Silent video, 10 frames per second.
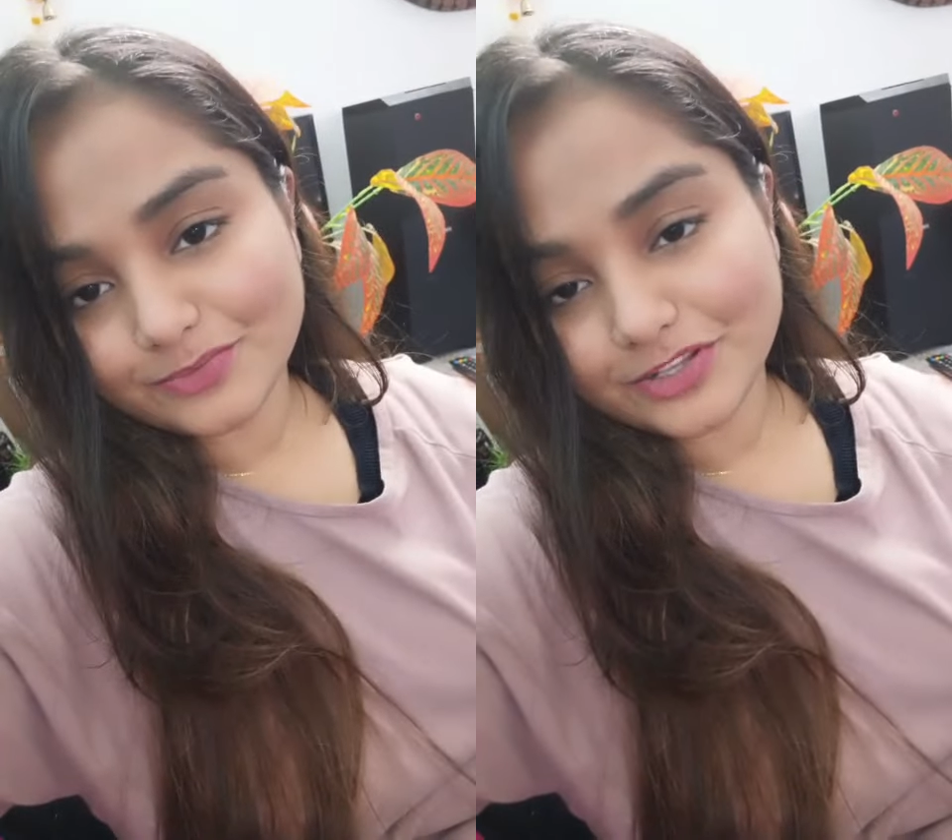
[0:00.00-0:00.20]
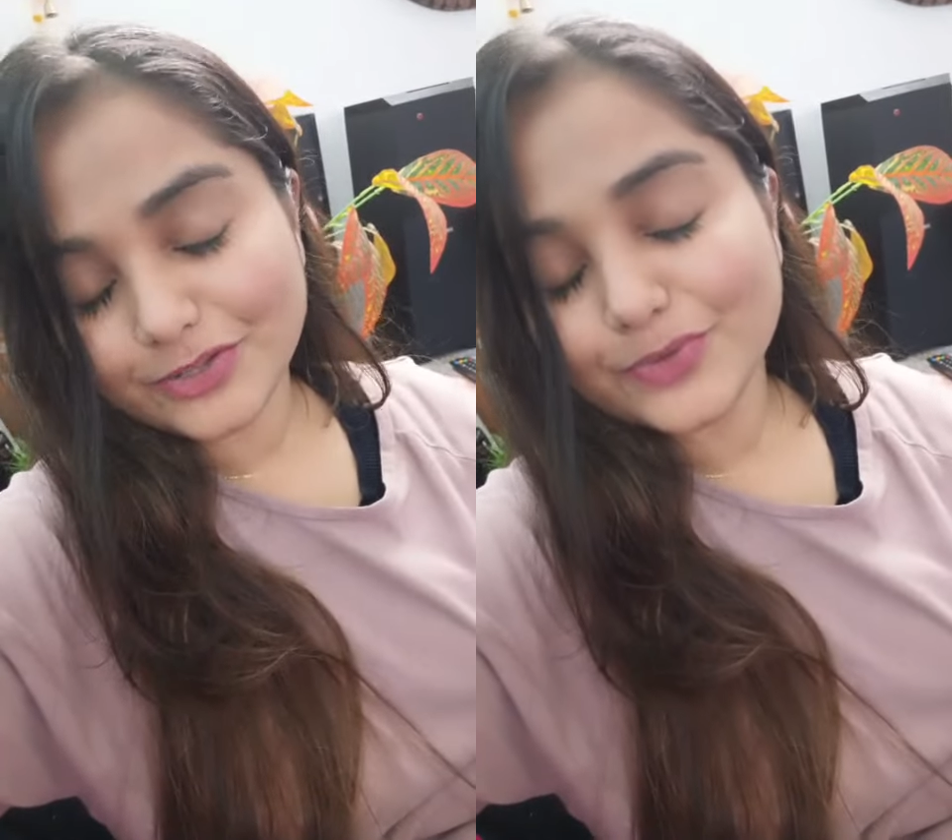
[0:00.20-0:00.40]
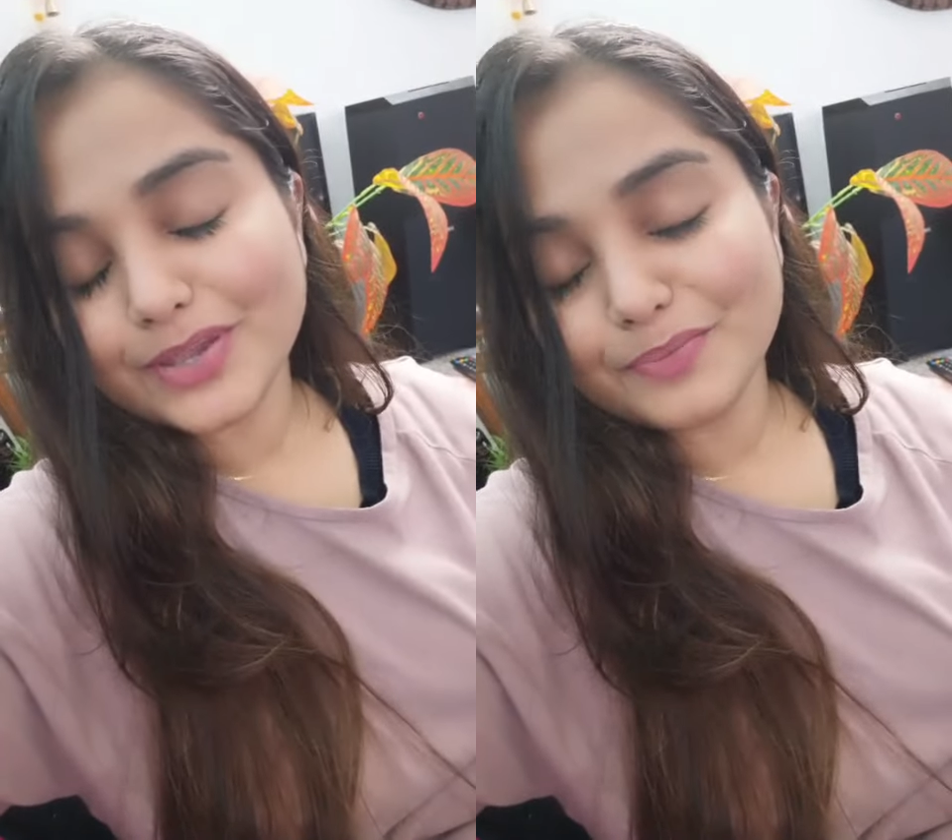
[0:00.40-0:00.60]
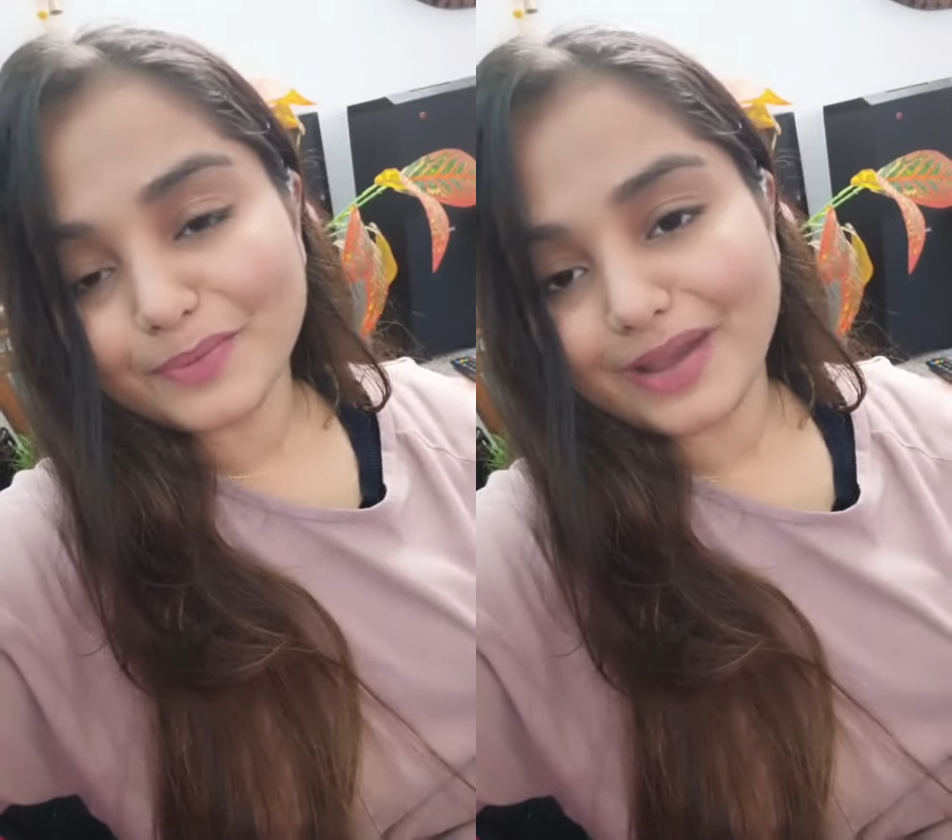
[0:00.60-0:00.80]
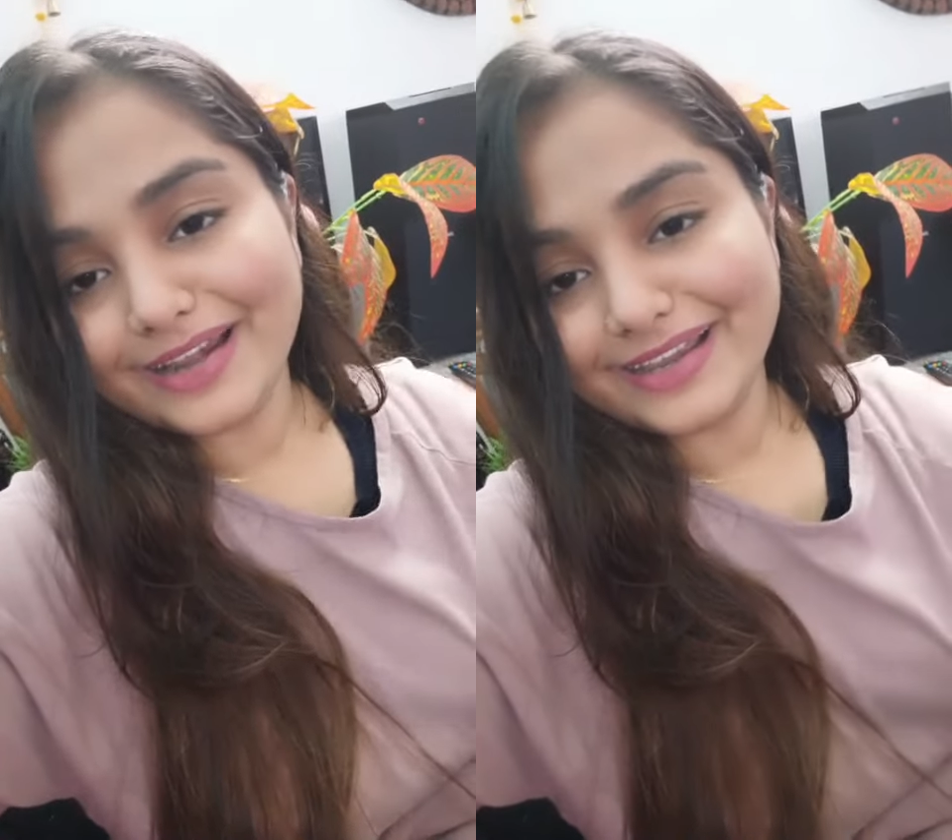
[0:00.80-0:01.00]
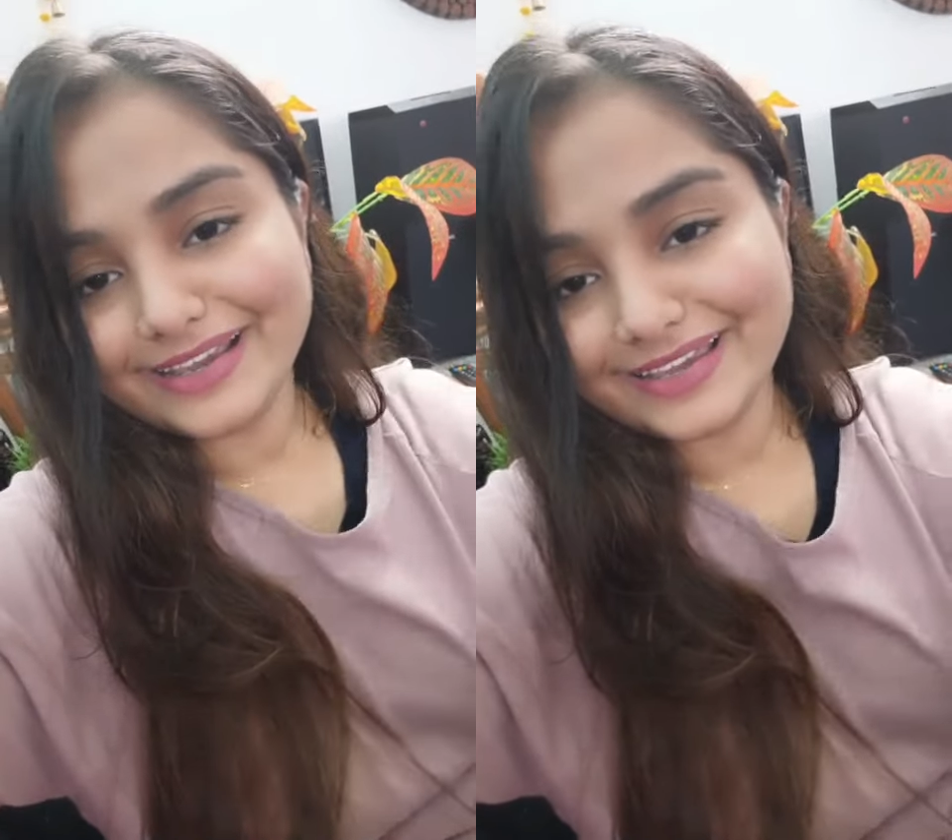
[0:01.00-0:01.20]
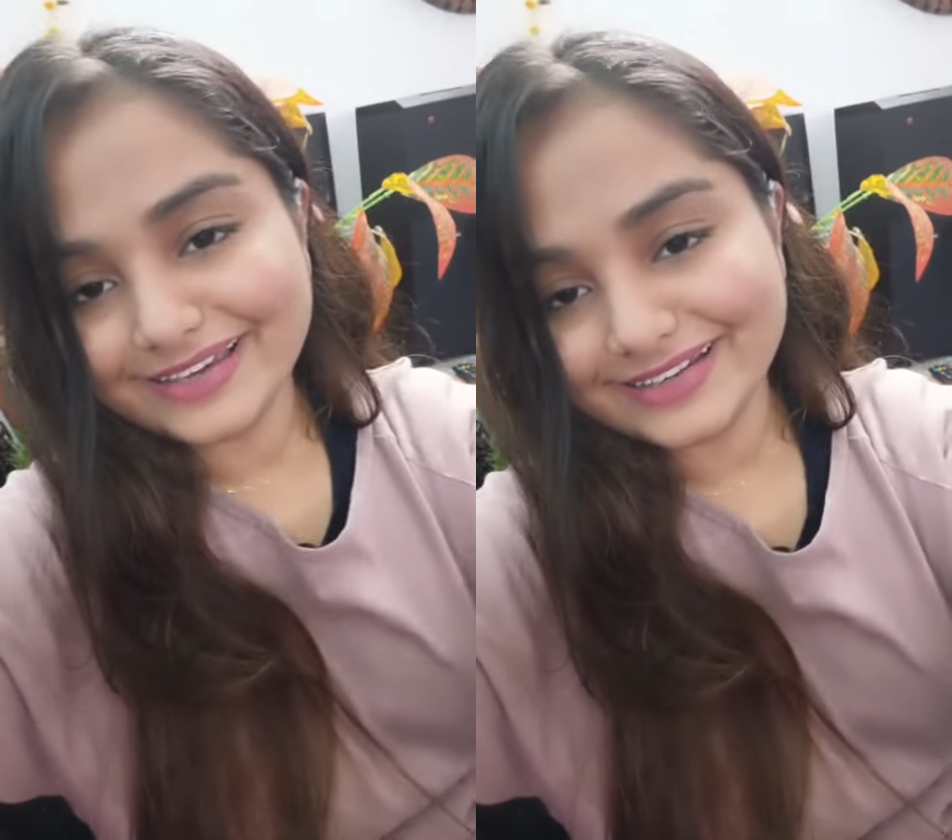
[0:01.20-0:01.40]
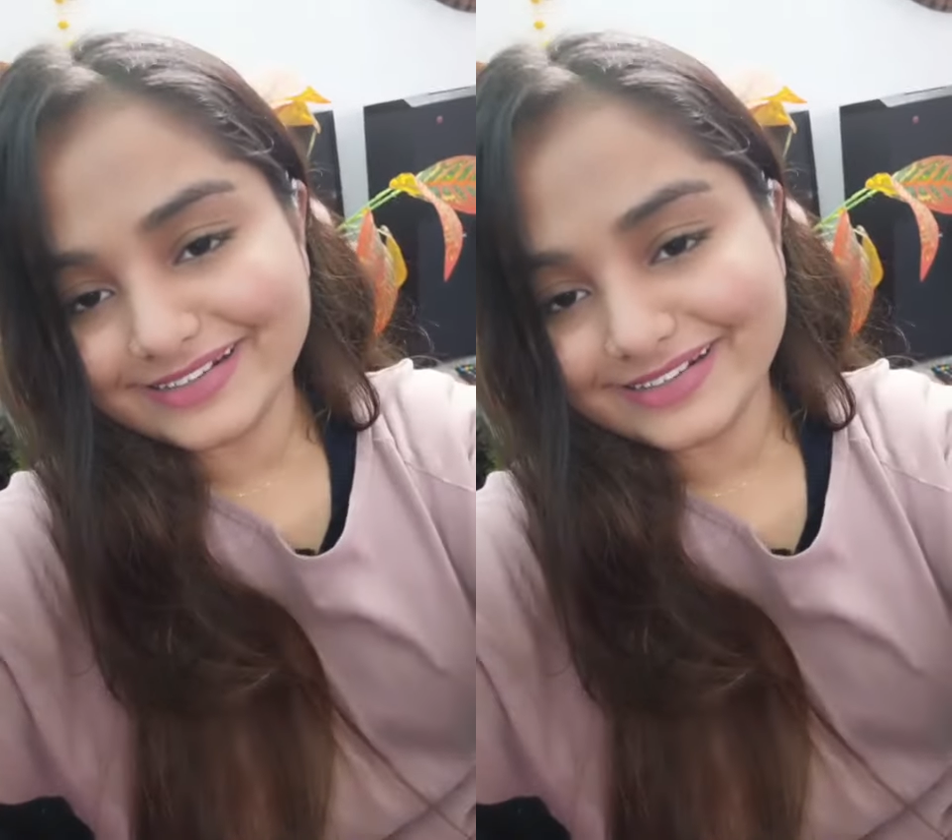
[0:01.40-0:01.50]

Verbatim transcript: में दे दूँगी बाय टेक केयर